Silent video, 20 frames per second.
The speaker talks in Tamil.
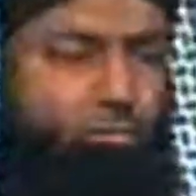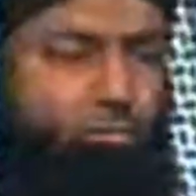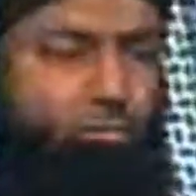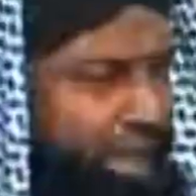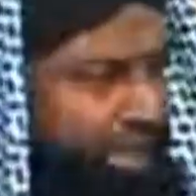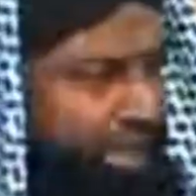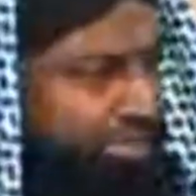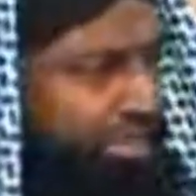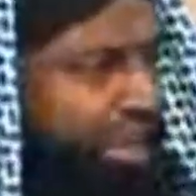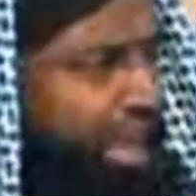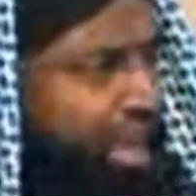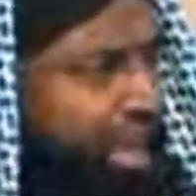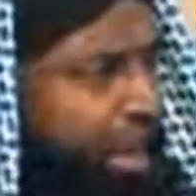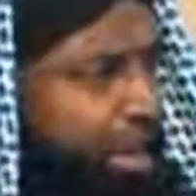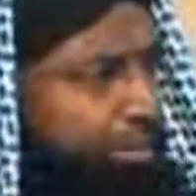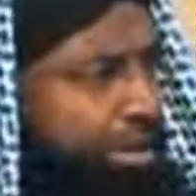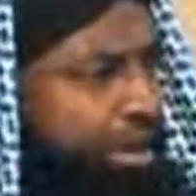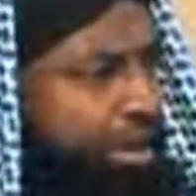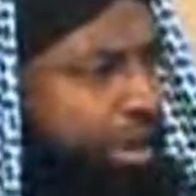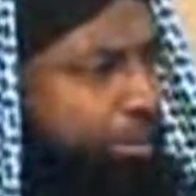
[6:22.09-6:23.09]
உலகத்திலே
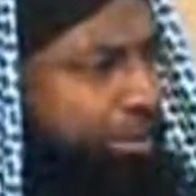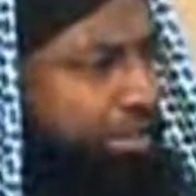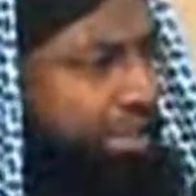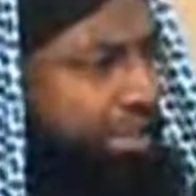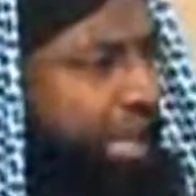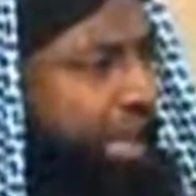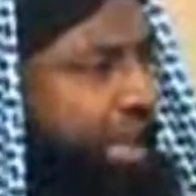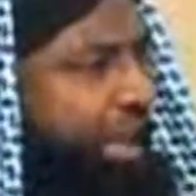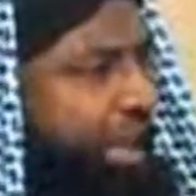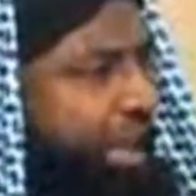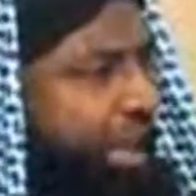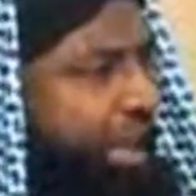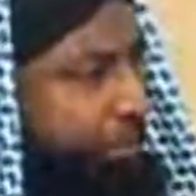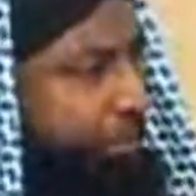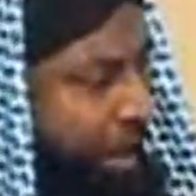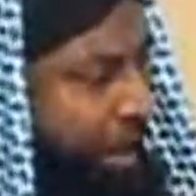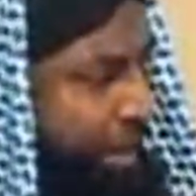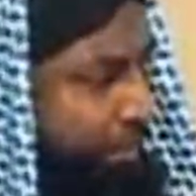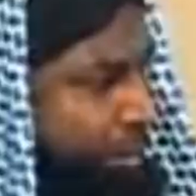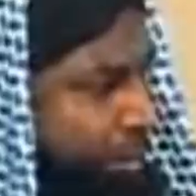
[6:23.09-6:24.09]
ஹராமாக்கப்பட்ட
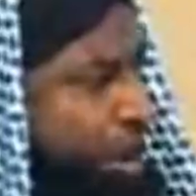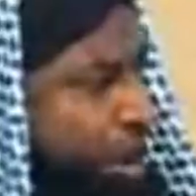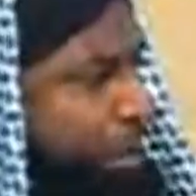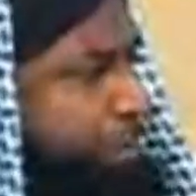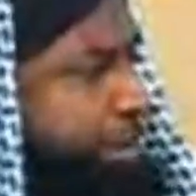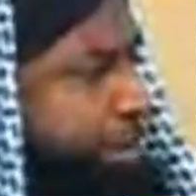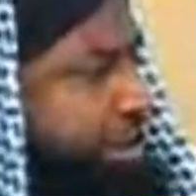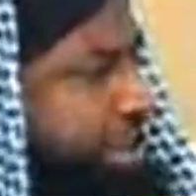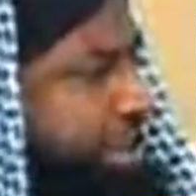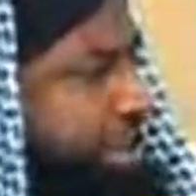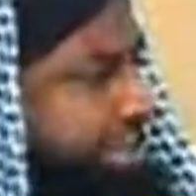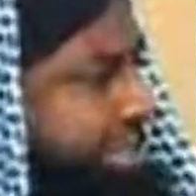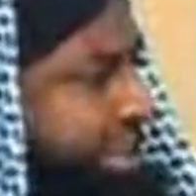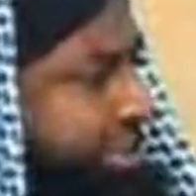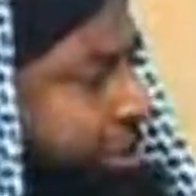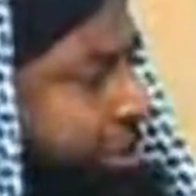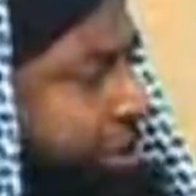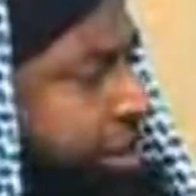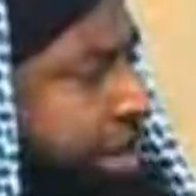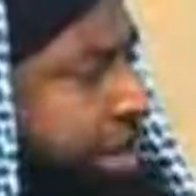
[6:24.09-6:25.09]
மனம் போன
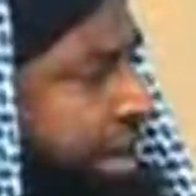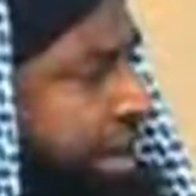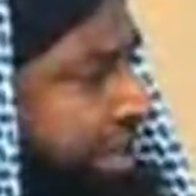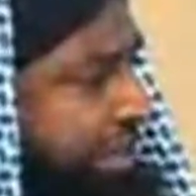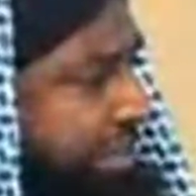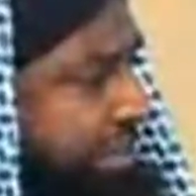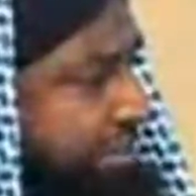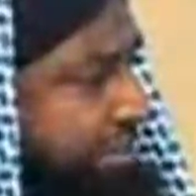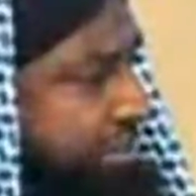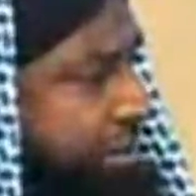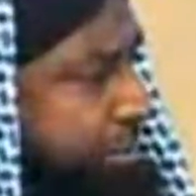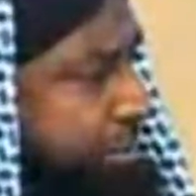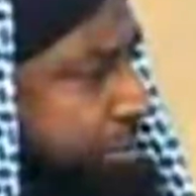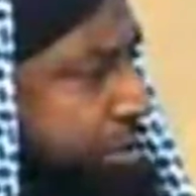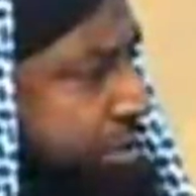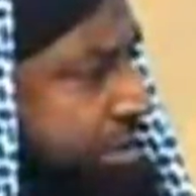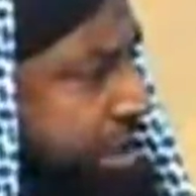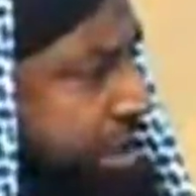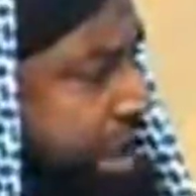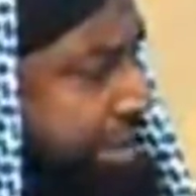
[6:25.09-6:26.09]
பெண்களிடத்தில் தன்னுடைய நாட்டத்தை விரும்புவது